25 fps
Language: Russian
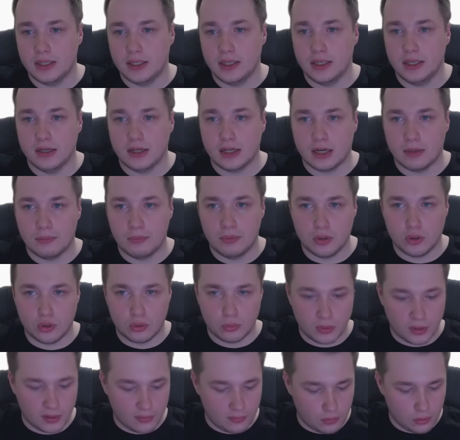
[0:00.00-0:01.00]
и
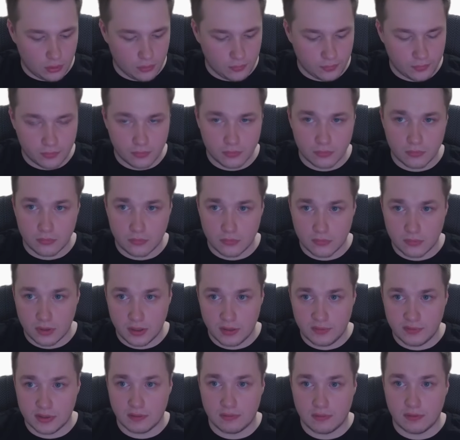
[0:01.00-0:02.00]
копируем его
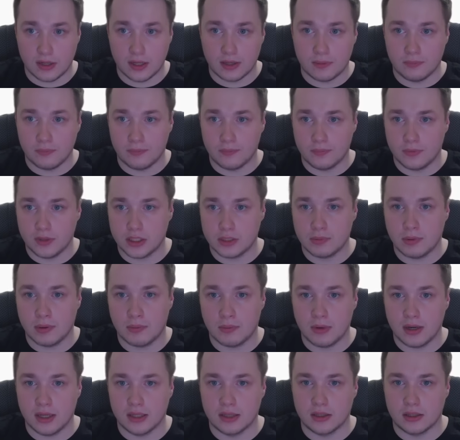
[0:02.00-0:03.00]
и вставляем.
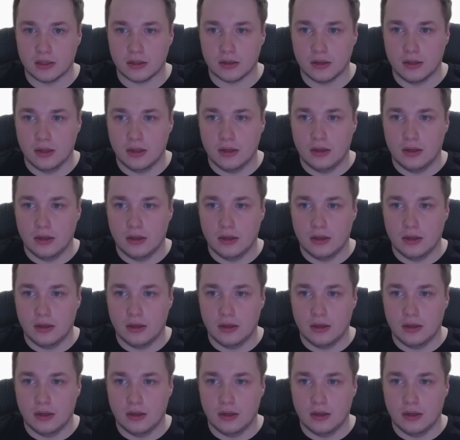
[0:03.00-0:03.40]
Нажимаем Enter.